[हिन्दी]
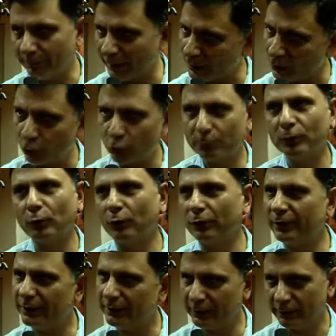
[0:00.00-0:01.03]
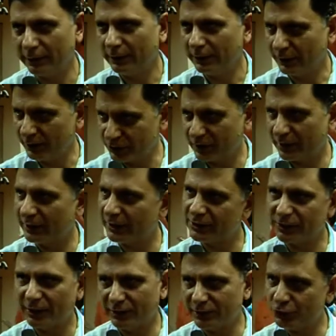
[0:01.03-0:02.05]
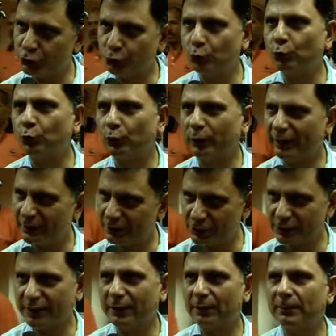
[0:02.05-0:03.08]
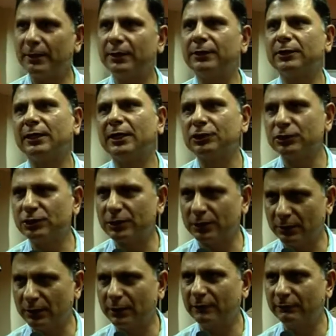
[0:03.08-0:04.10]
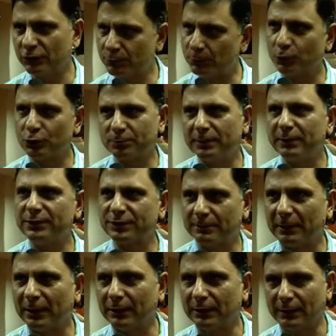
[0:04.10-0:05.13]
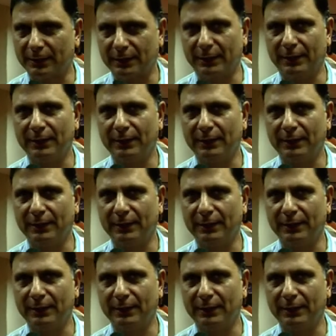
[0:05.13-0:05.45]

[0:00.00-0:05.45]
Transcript: बेंगलोर में ऑलरेडी इस तरह के सेंटर शुरू हो गए हैं जिसके हमारे इंटरनेशनल लेवल स्पोर्ट्समैन इस्तेमाल कर रहे